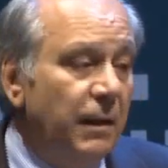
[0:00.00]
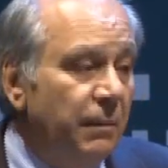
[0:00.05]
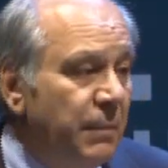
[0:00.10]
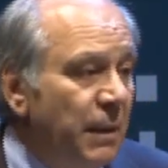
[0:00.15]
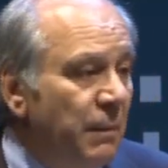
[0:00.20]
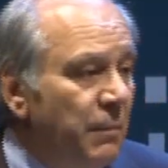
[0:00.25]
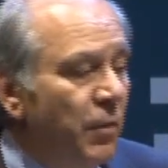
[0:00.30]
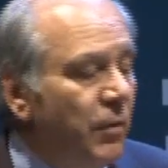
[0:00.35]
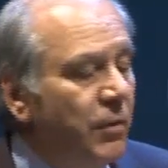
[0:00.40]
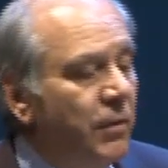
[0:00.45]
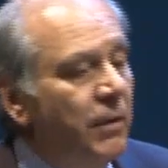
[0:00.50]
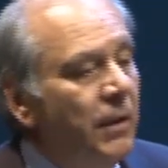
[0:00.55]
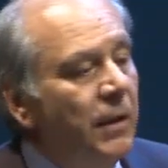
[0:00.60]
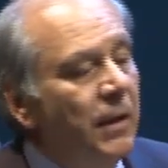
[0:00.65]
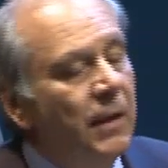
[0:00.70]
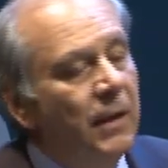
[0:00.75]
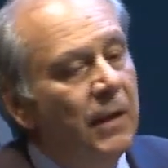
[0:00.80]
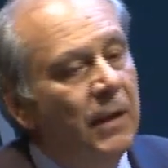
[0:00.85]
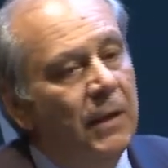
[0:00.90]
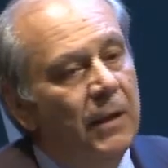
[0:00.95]
Abbiamo
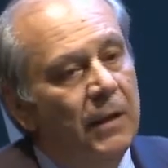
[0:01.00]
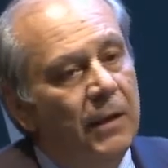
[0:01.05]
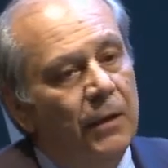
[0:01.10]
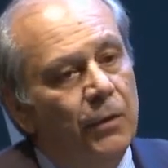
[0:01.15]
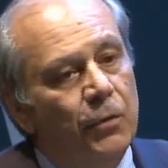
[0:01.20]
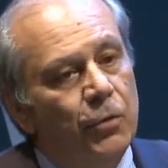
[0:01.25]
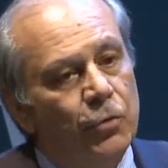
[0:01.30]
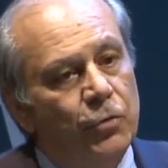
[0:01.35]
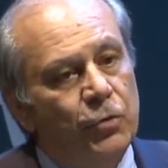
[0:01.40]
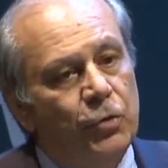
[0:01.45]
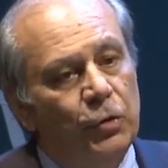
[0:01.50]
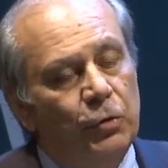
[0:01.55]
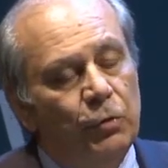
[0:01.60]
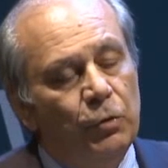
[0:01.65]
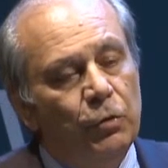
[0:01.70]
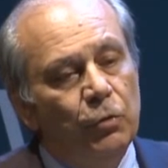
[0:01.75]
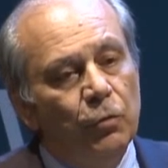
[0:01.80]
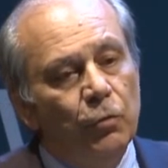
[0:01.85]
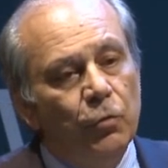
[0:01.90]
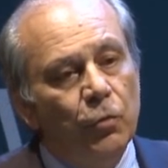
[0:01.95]

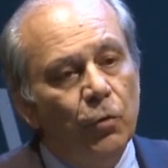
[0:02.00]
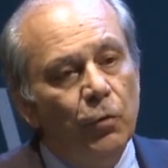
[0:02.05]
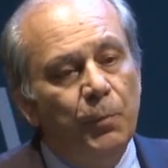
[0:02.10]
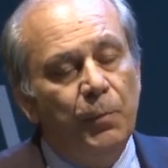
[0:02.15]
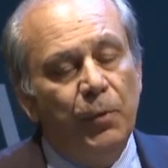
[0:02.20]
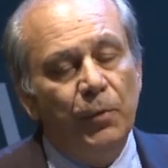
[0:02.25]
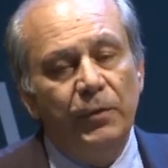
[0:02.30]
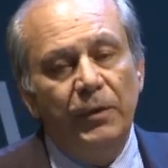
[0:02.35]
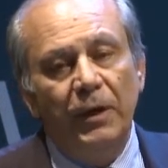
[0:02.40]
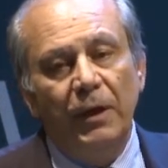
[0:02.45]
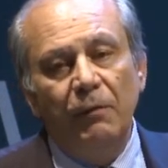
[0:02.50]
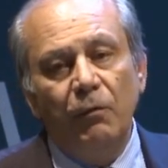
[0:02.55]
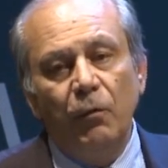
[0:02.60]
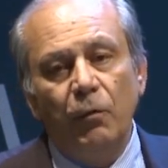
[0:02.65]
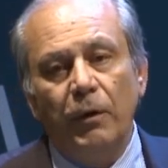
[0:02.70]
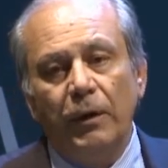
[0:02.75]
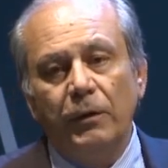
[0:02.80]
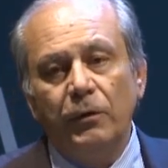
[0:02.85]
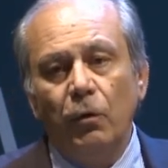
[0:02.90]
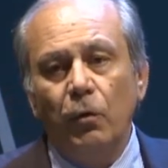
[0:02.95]
costituito un gruppo di
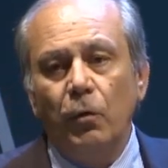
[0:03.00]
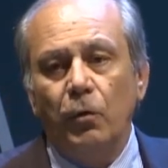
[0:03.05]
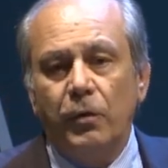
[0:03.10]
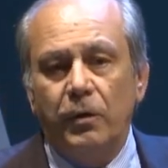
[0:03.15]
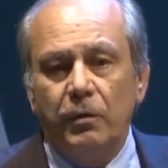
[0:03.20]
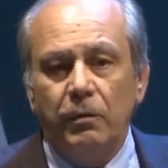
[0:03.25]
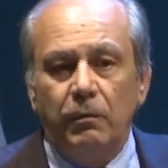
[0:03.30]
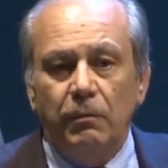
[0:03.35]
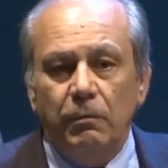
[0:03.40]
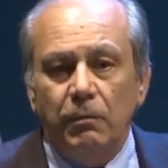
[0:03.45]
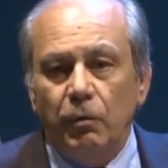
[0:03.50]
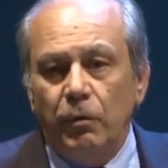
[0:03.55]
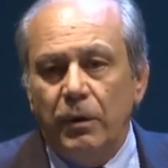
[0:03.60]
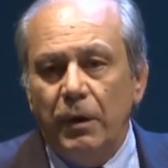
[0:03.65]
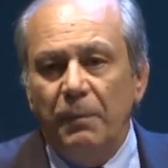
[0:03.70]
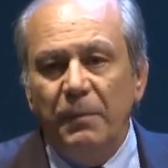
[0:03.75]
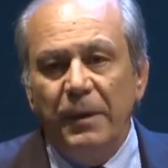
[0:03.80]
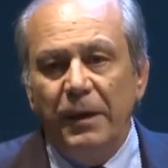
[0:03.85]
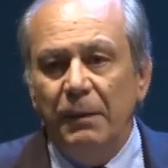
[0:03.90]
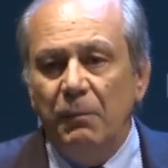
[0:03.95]
lavoro ad hoc, lo
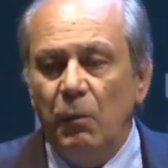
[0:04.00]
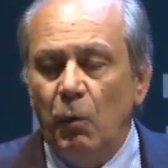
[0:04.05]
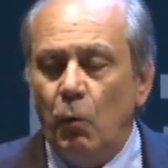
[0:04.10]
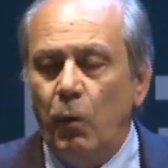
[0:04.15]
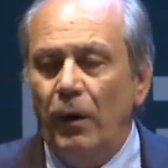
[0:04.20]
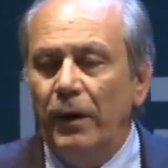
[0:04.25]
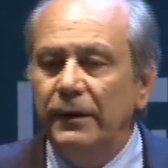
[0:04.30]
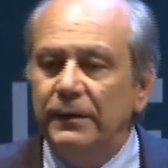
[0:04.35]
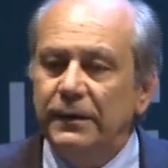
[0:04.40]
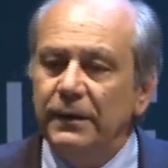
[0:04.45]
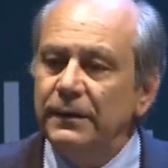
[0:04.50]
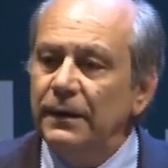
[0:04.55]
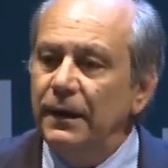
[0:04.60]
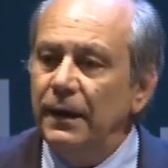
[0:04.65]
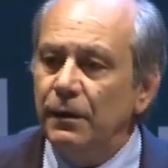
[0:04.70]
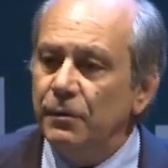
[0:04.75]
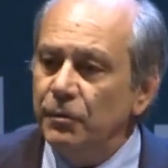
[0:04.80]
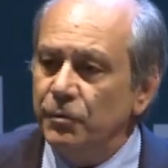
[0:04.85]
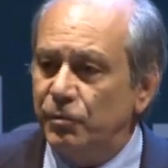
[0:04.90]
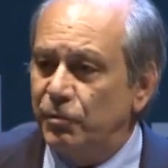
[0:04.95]
chiameremo qualità
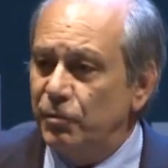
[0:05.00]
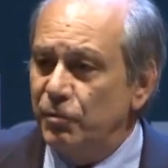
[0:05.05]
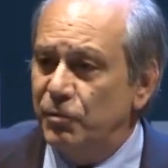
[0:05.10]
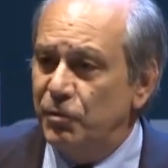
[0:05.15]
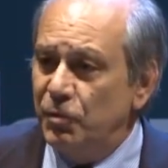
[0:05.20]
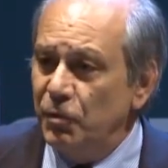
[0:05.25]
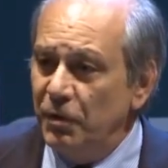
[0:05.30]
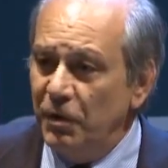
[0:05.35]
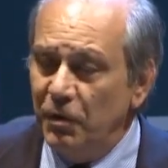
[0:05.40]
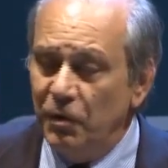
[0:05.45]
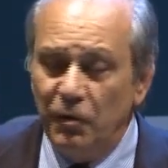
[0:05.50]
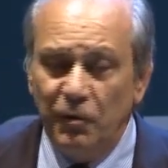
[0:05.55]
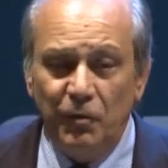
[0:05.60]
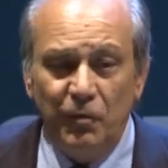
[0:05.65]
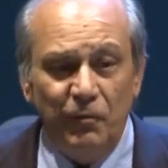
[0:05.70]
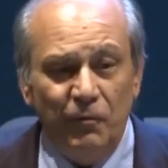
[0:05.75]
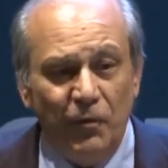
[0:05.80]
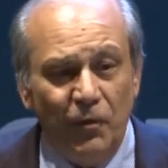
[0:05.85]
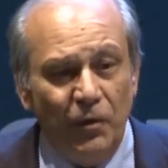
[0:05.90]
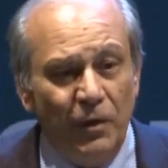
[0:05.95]
della costruzione,
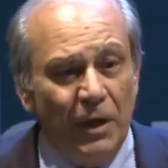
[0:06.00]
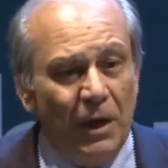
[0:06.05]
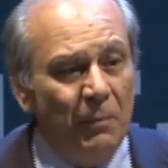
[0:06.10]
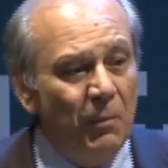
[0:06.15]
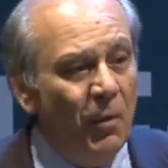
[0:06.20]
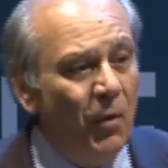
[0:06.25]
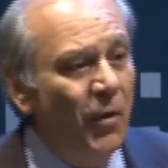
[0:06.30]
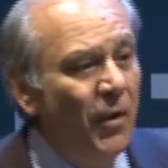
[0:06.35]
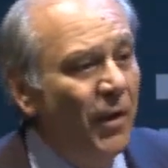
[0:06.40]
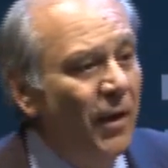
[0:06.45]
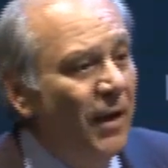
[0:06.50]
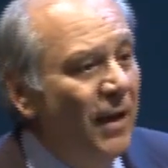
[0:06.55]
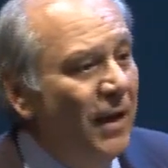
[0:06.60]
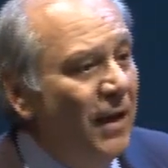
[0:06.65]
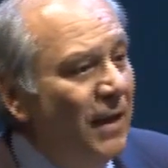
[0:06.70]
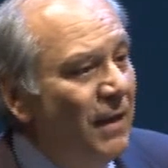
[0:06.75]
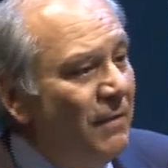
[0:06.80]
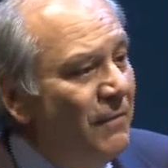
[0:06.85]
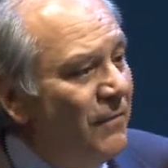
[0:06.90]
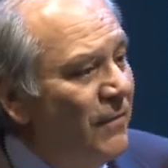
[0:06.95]
non vogliamo
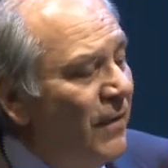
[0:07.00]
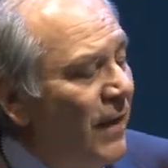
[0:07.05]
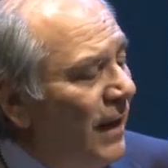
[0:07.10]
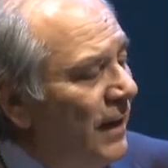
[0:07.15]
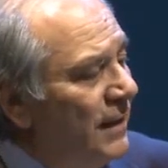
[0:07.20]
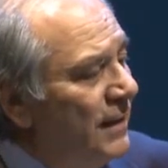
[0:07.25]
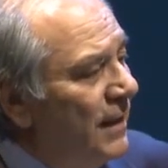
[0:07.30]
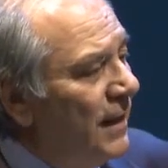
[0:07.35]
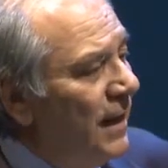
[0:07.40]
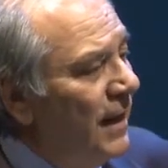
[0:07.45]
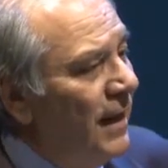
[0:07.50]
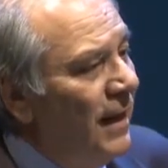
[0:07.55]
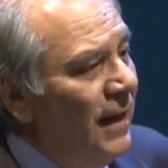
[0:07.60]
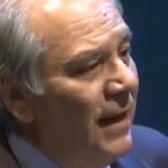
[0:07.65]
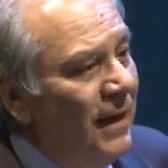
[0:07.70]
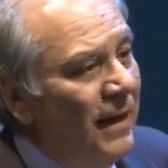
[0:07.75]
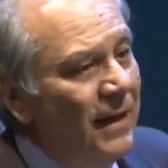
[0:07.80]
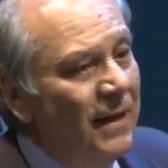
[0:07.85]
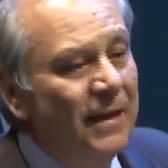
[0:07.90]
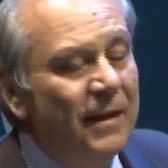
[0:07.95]
invadere
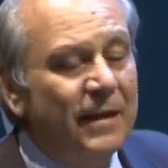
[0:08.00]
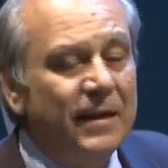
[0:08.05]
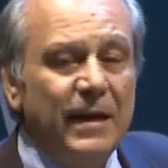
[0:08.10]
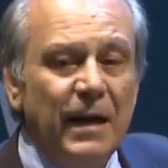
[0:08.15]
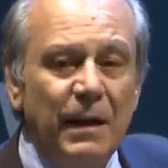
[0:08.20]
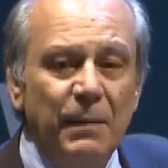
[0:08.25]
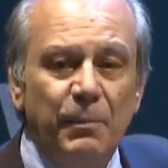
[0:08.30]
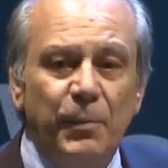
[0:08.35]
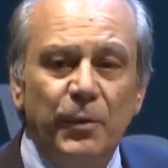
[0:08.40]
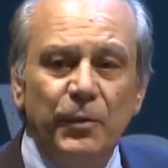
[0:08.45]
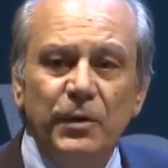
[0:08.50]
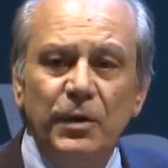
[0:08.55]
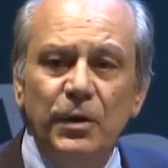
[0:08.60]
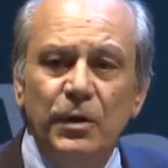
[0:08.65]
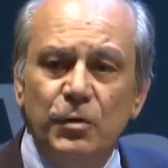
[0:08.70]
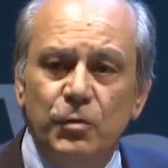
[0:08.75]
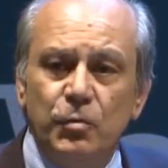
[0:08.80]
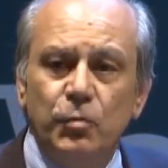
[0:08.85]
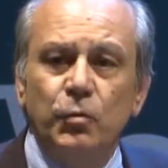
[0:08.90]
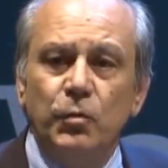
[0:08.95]
il campo di
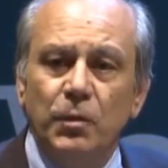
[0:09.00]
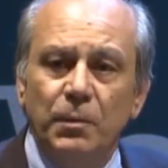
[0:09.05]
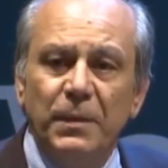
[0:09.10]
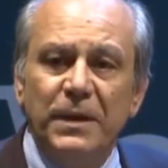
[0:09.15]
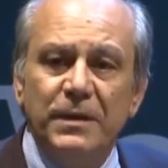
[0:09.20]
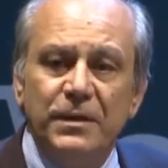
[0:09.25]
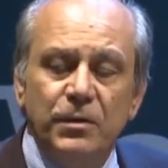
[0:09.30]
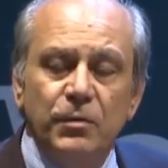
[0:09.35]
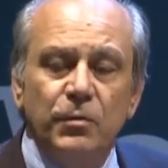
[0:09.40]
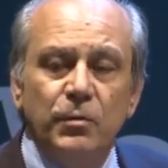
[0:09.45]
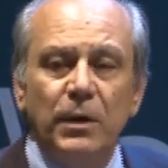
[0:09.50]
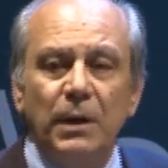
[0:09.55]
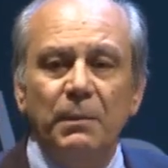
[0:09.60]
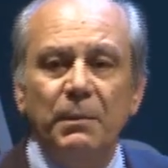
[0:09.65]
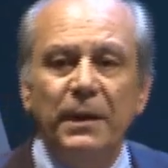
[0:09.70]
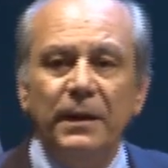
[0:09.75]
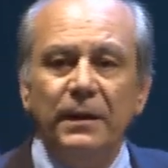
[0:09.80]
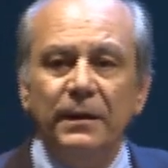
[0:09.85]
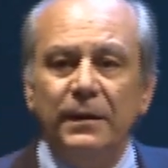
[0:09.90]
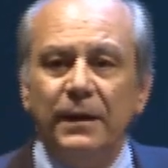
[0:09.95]
nessuno, ma
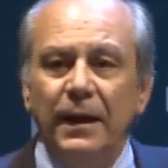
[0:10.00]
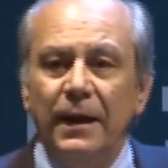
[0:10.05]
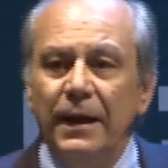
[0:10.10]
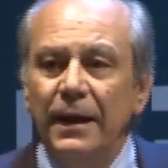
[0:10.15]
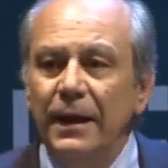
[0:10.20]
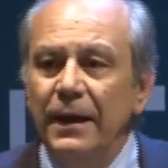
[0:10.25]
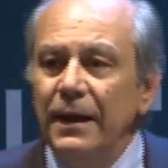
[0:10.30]
sicuramente